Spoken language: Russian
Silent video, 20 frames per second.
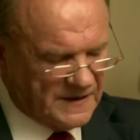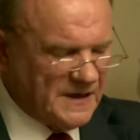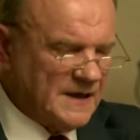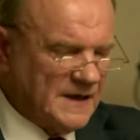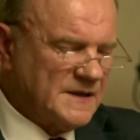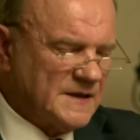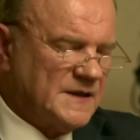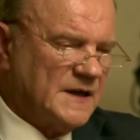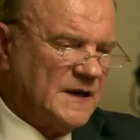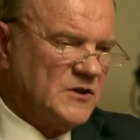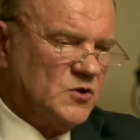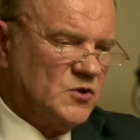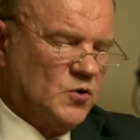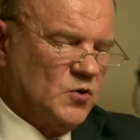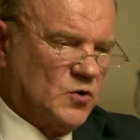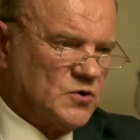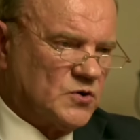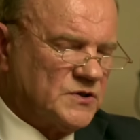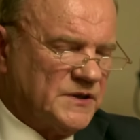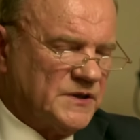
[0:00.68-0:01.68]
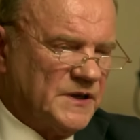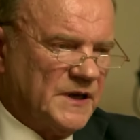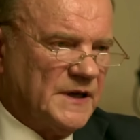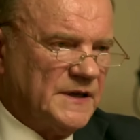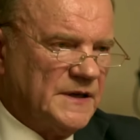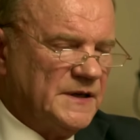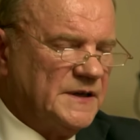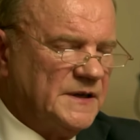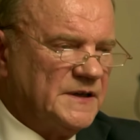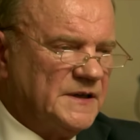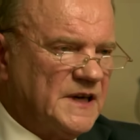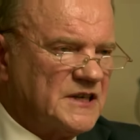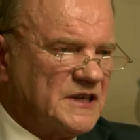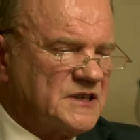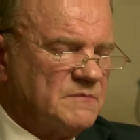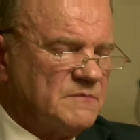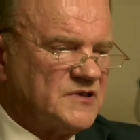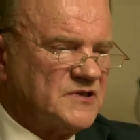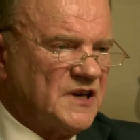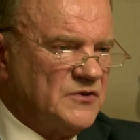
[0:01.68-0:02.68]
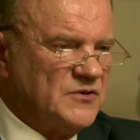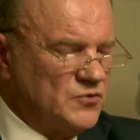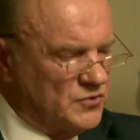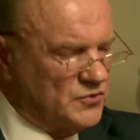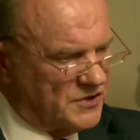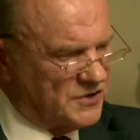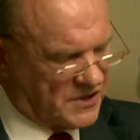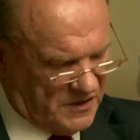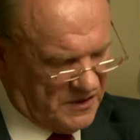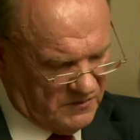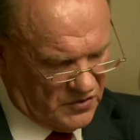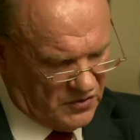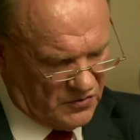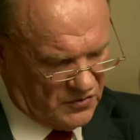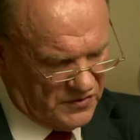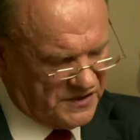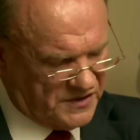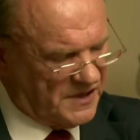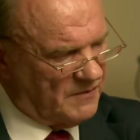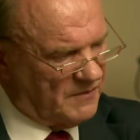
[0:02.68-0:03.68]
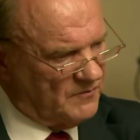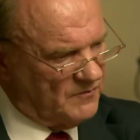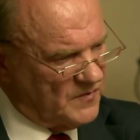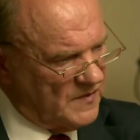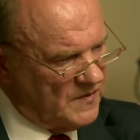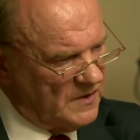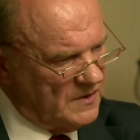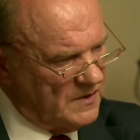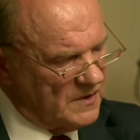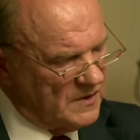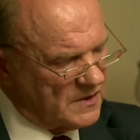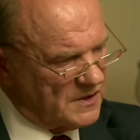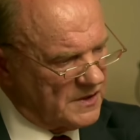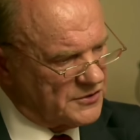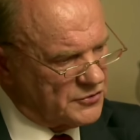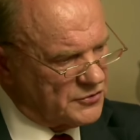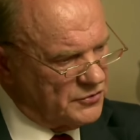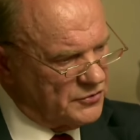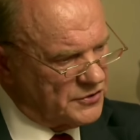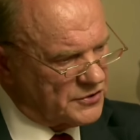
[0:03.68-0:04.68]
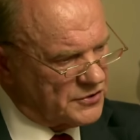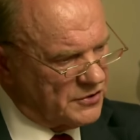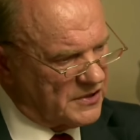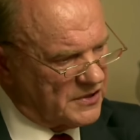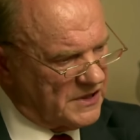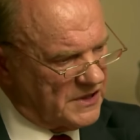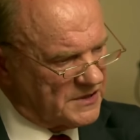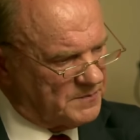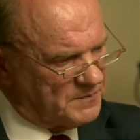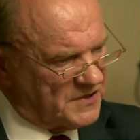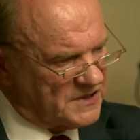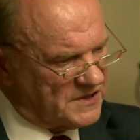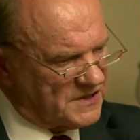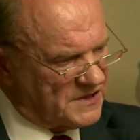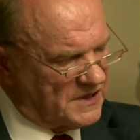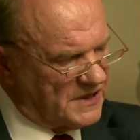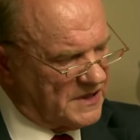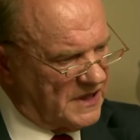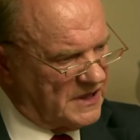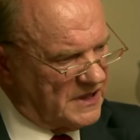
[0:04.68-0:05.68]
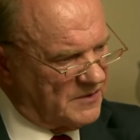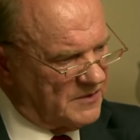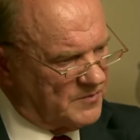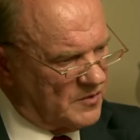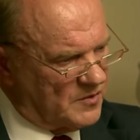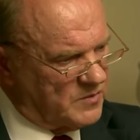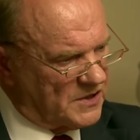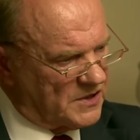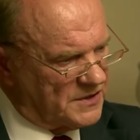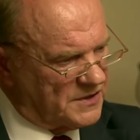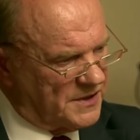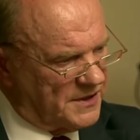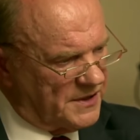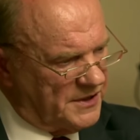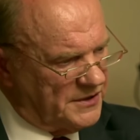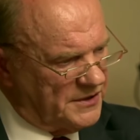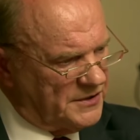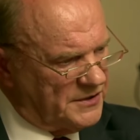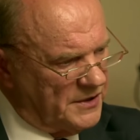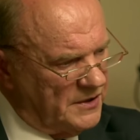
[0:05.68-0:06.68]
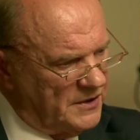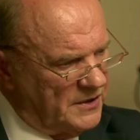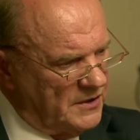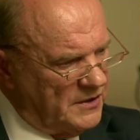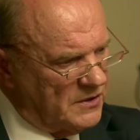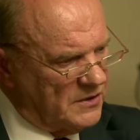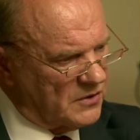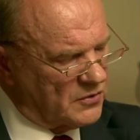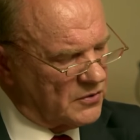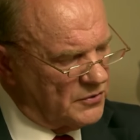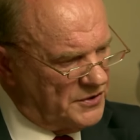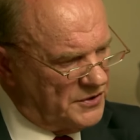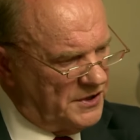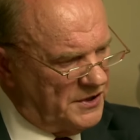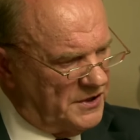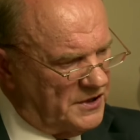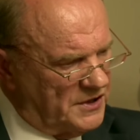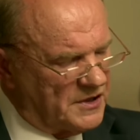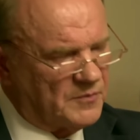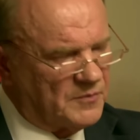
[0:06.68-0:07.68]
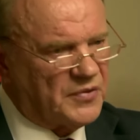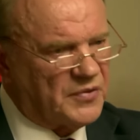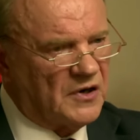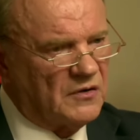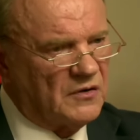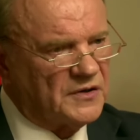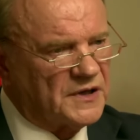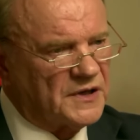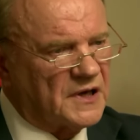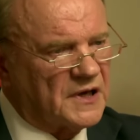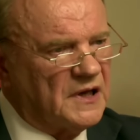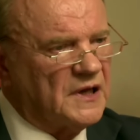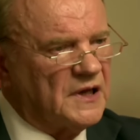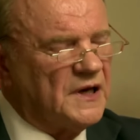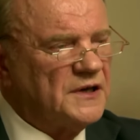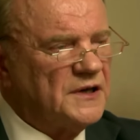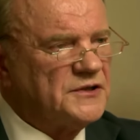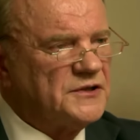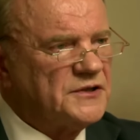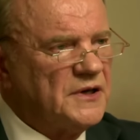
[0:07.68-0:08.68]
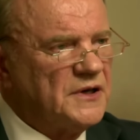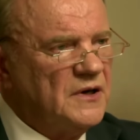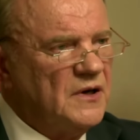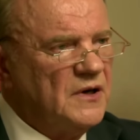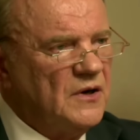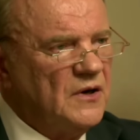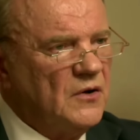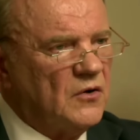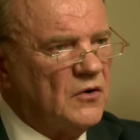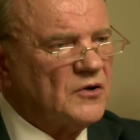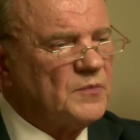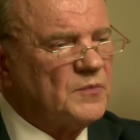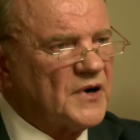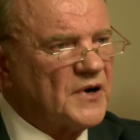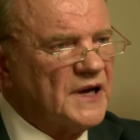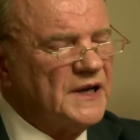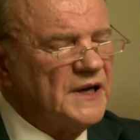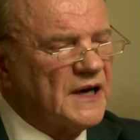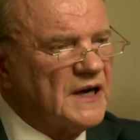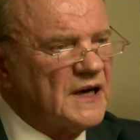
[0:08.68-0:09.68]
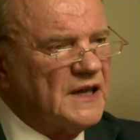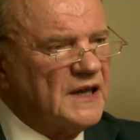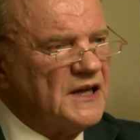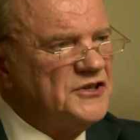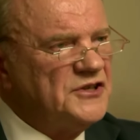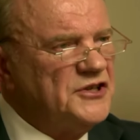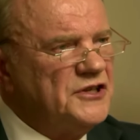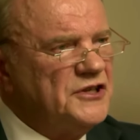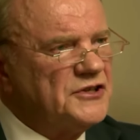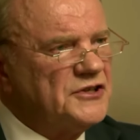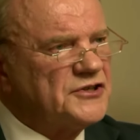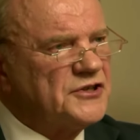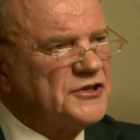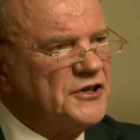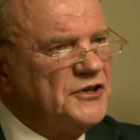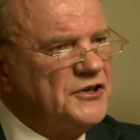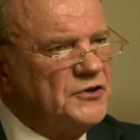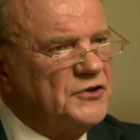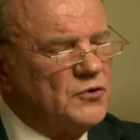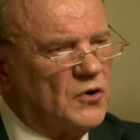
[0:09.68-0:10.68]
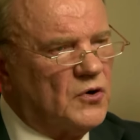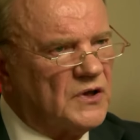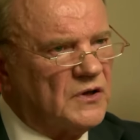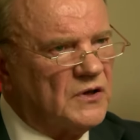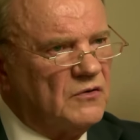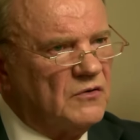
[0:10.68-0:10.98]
отдать должное и нашим союзникам и друзьям. Хочу еще раз персонально поблагодарить Врудинина Павла Николаевича. Он проехал 11 регионов,